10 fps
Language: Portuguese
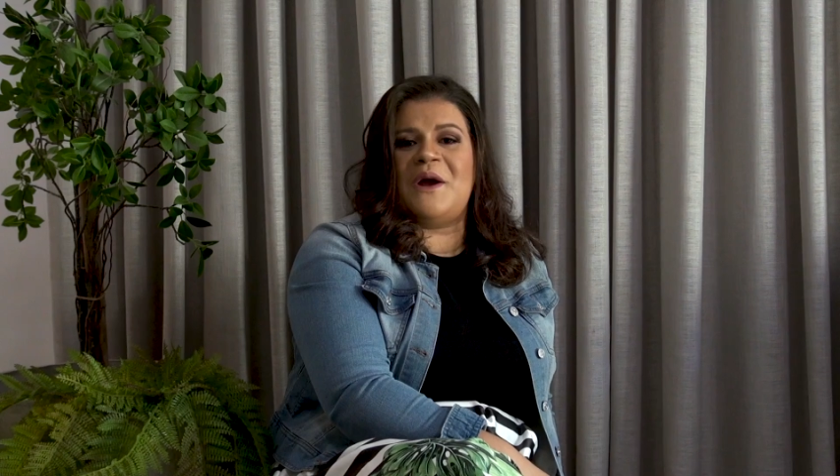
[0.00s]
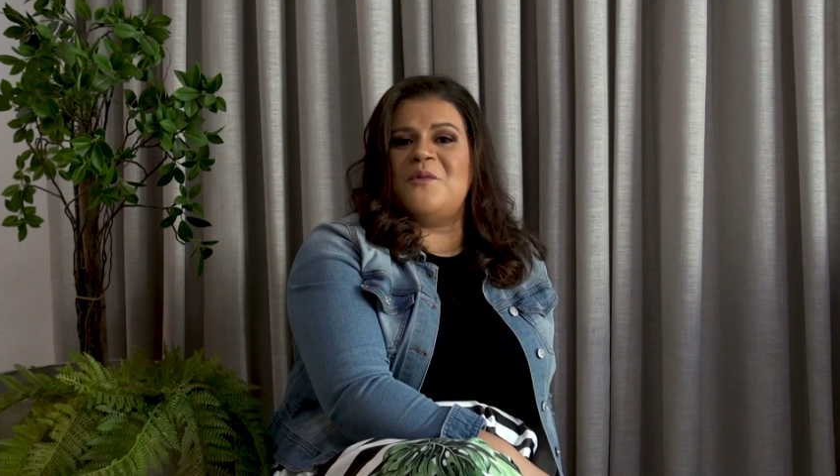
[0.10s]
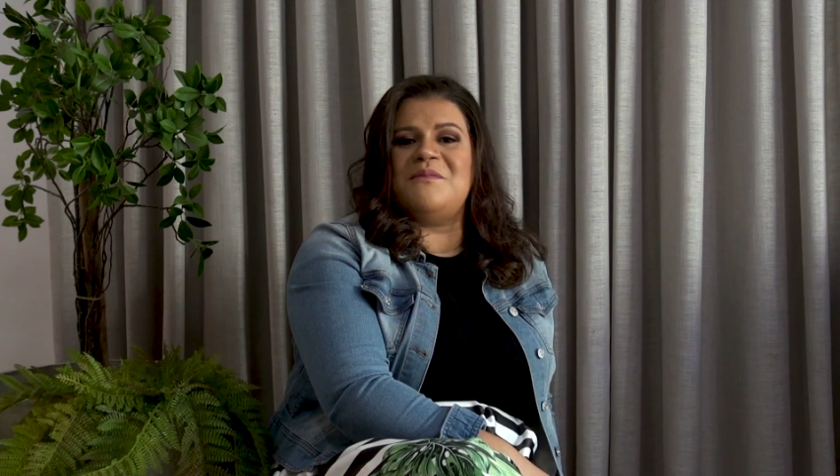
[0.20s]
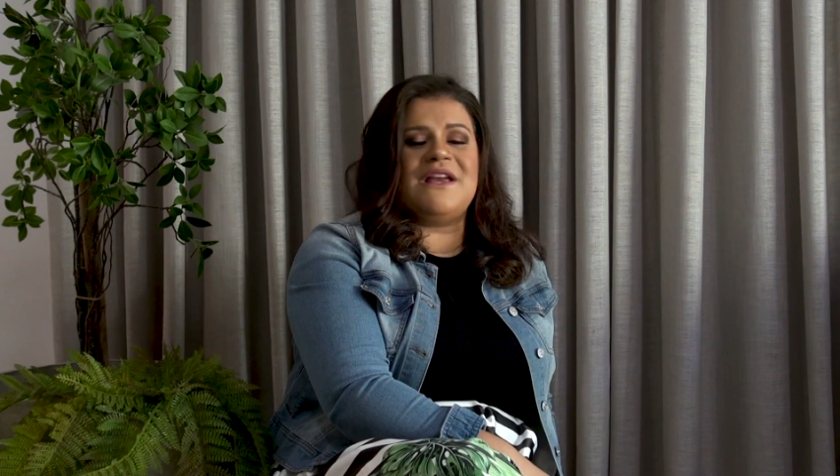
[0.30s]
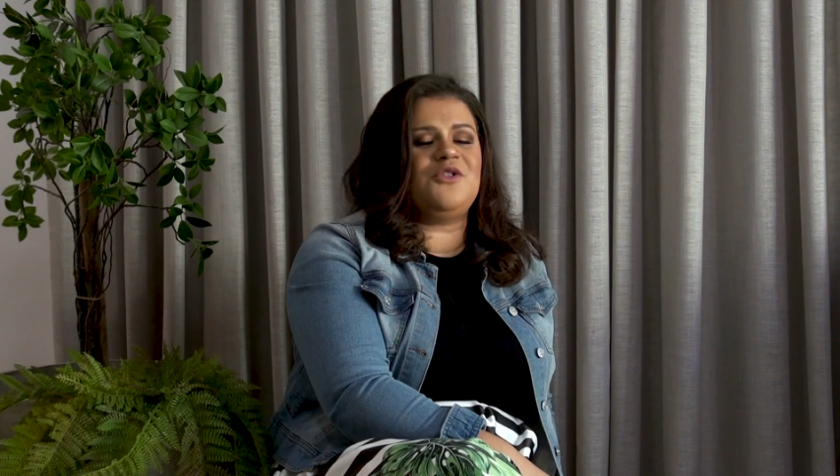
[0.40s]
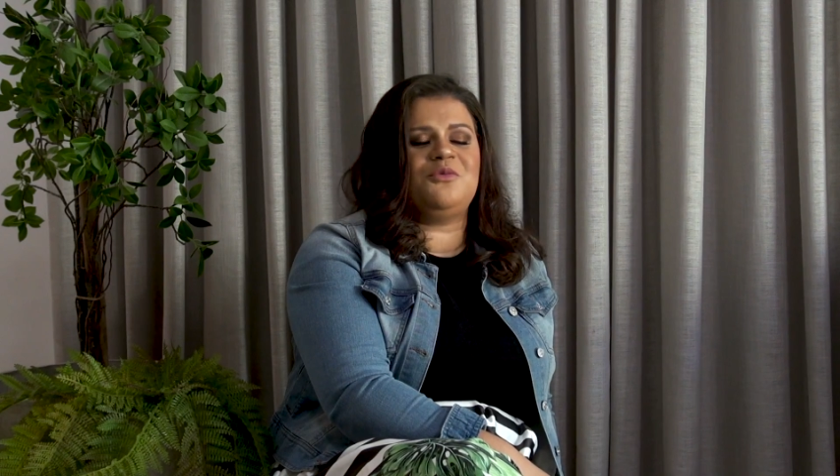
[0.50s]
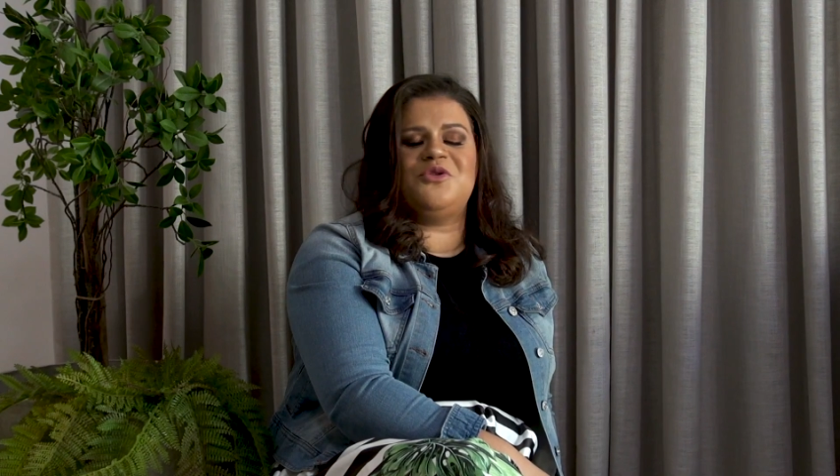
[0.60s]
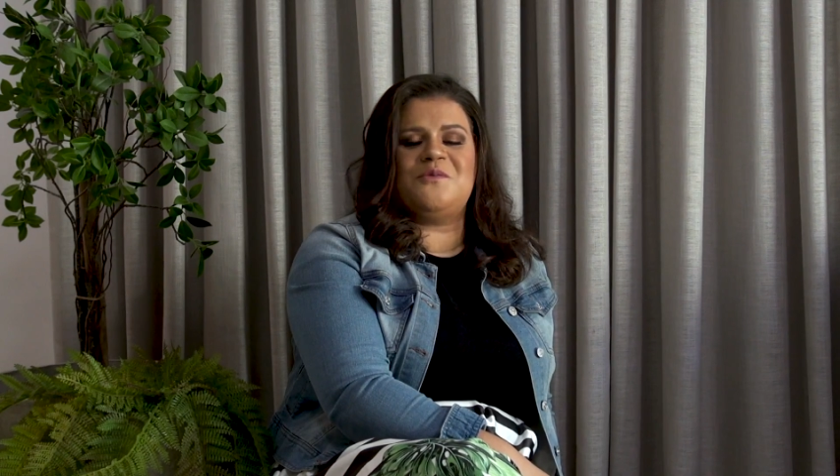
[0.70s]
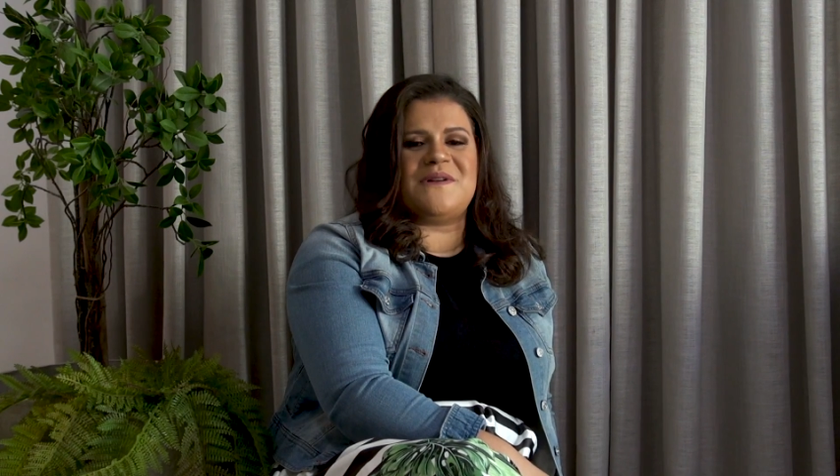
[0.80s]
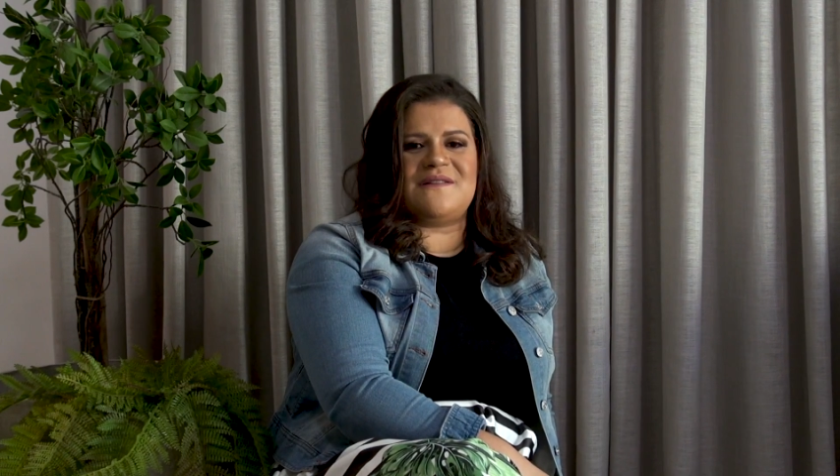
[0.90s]
é o mesmo
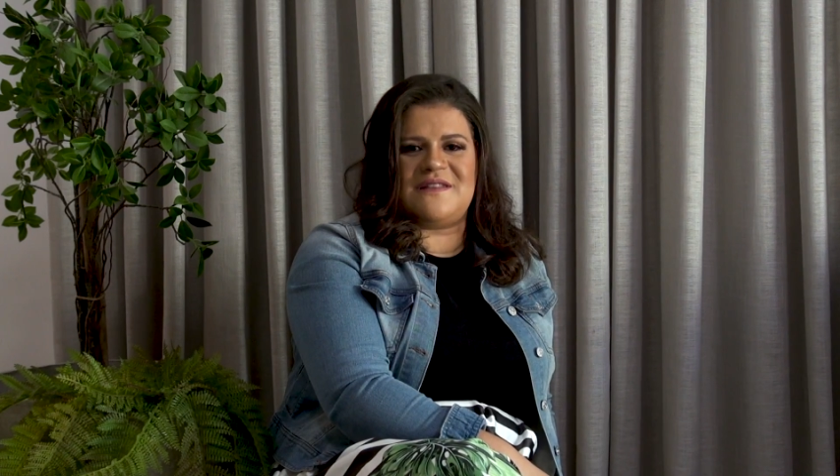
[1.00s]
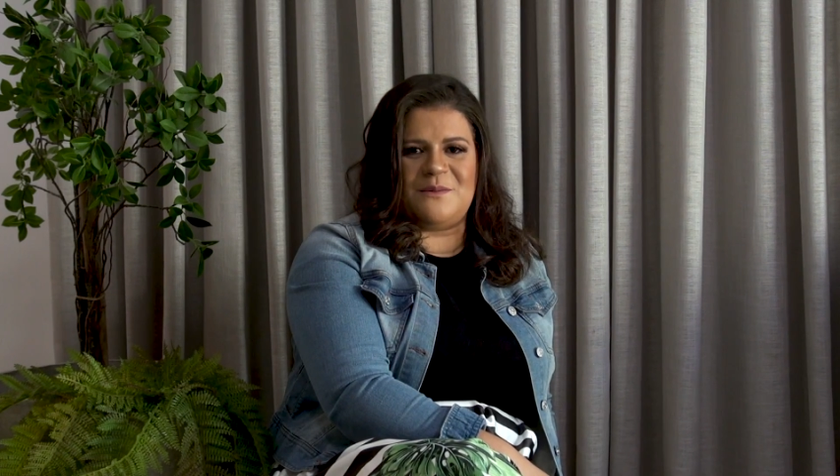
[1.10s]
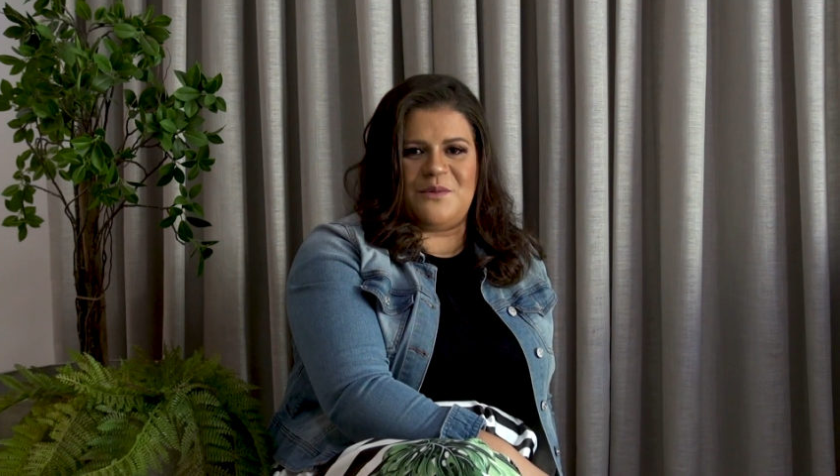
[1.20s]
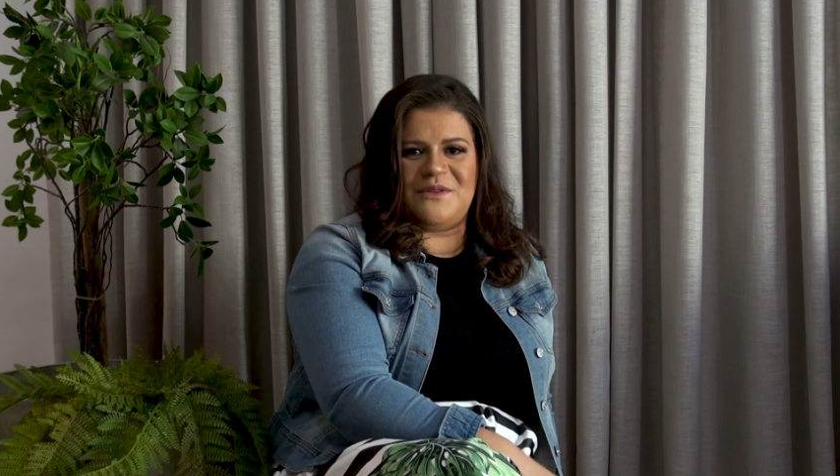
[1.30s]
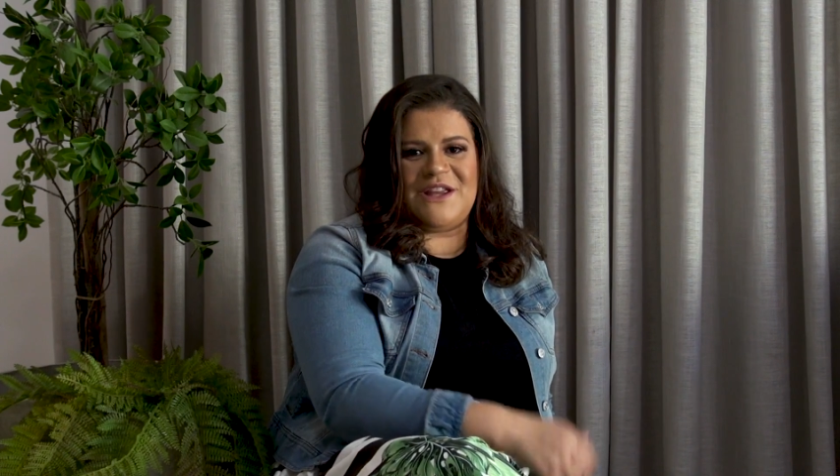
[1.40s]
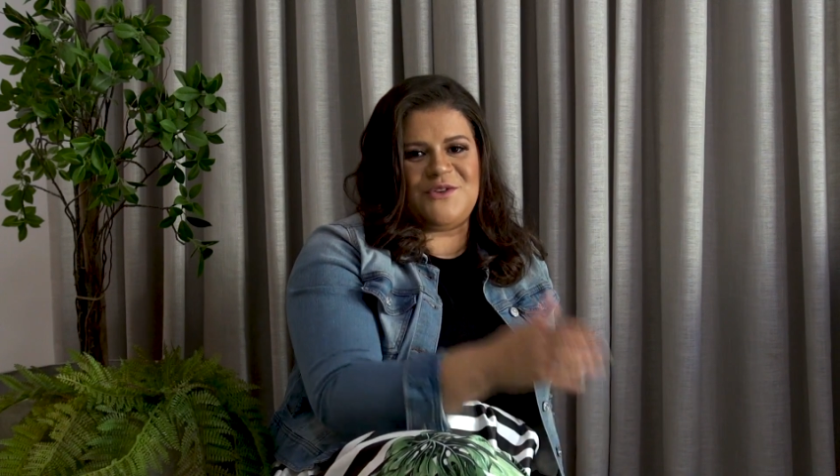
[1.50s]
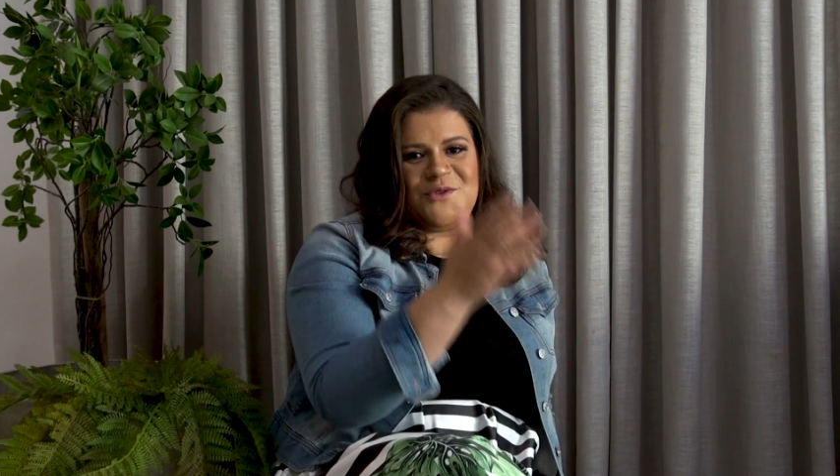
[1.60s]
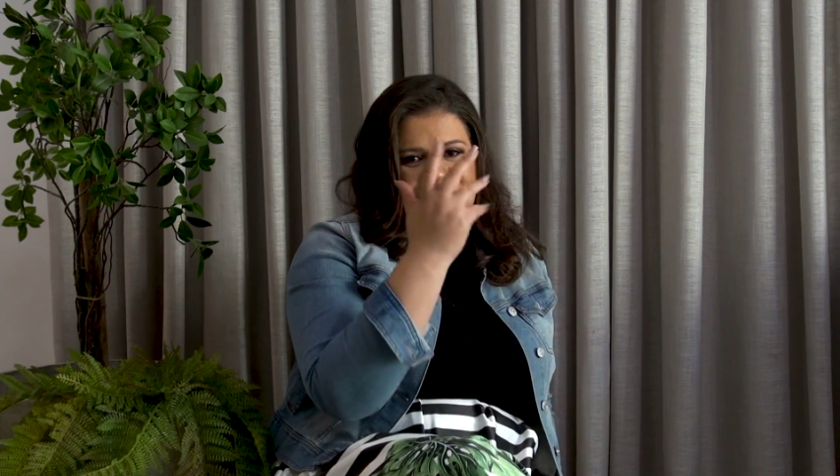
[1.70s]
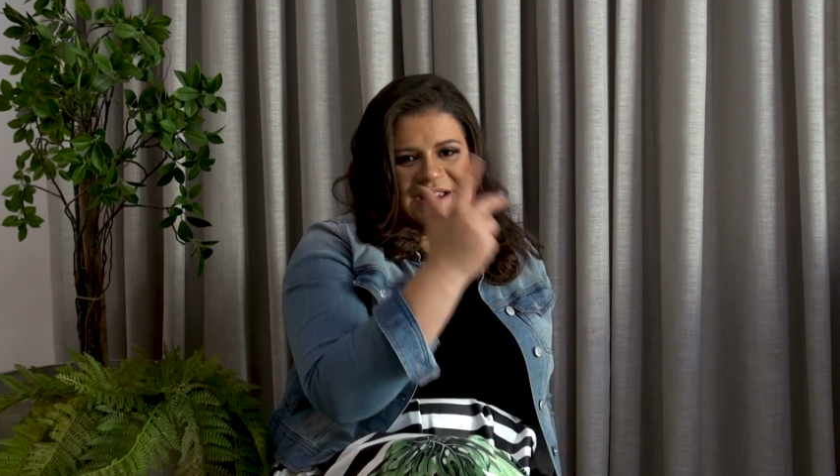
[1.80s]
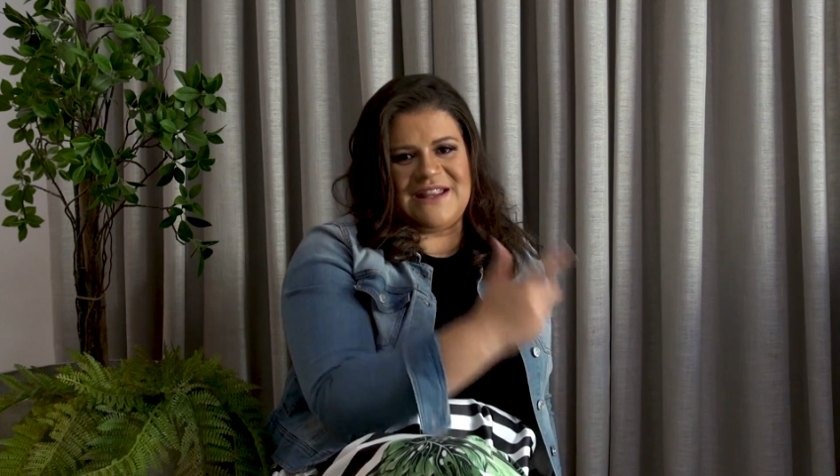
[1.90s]
do princípio, desde
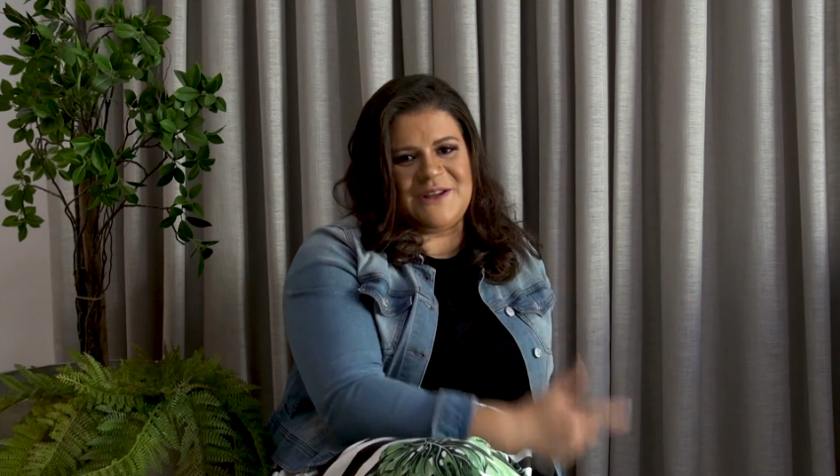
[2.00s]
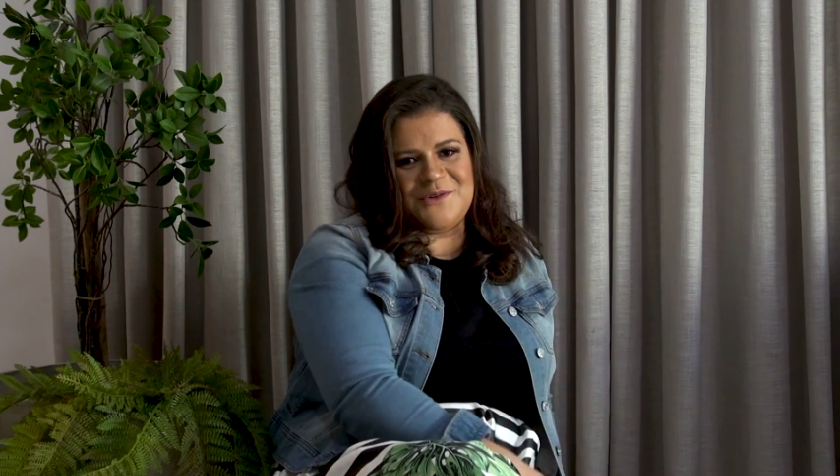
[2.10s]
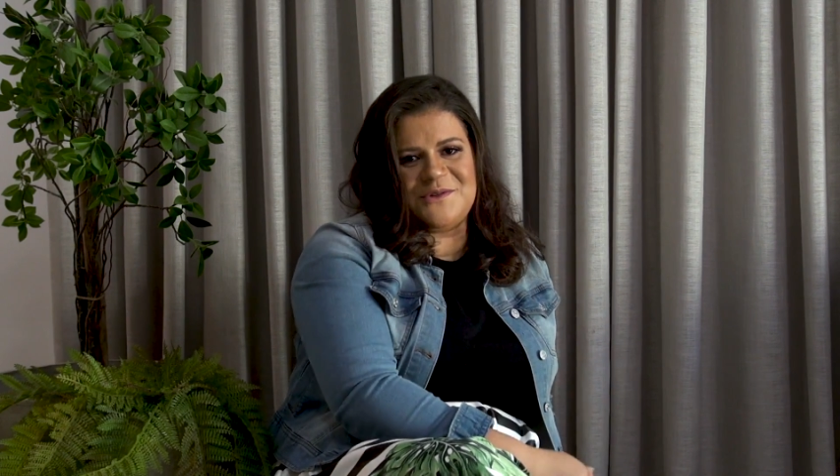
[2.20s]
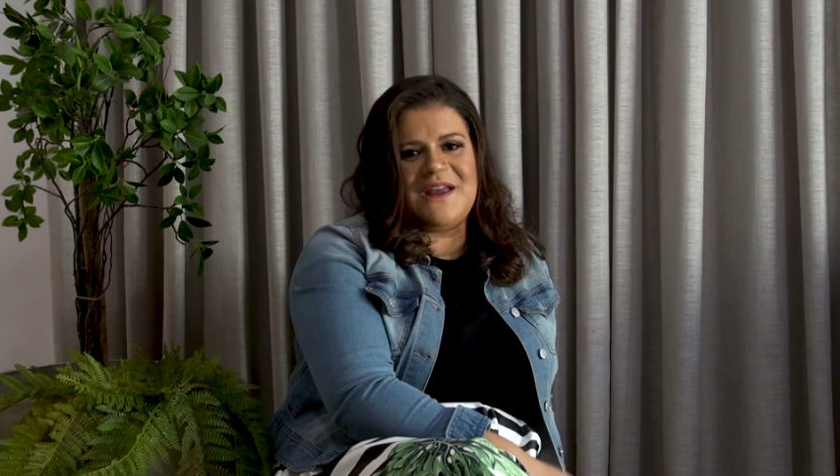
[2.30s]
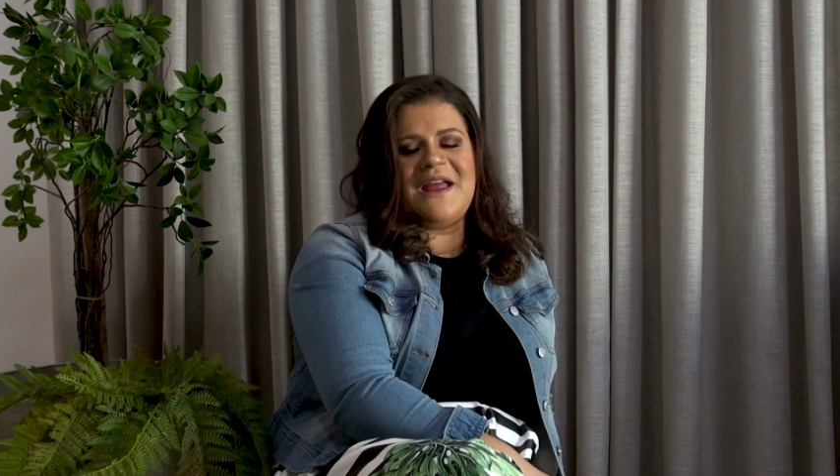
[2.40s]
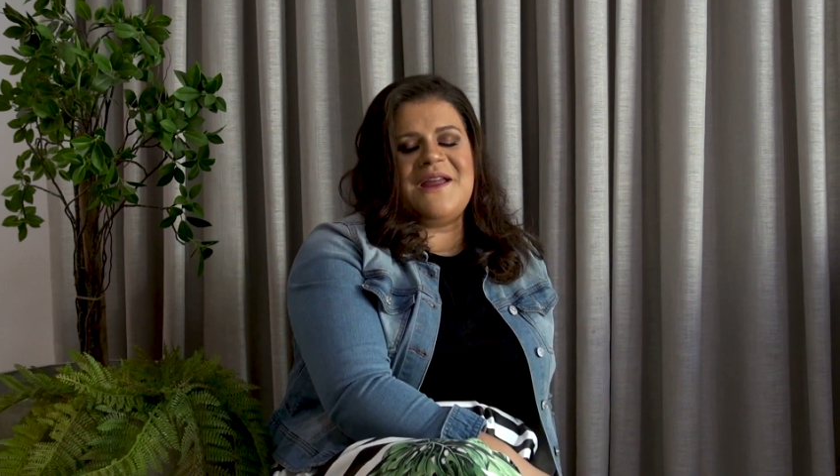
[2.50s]
o dia que Deus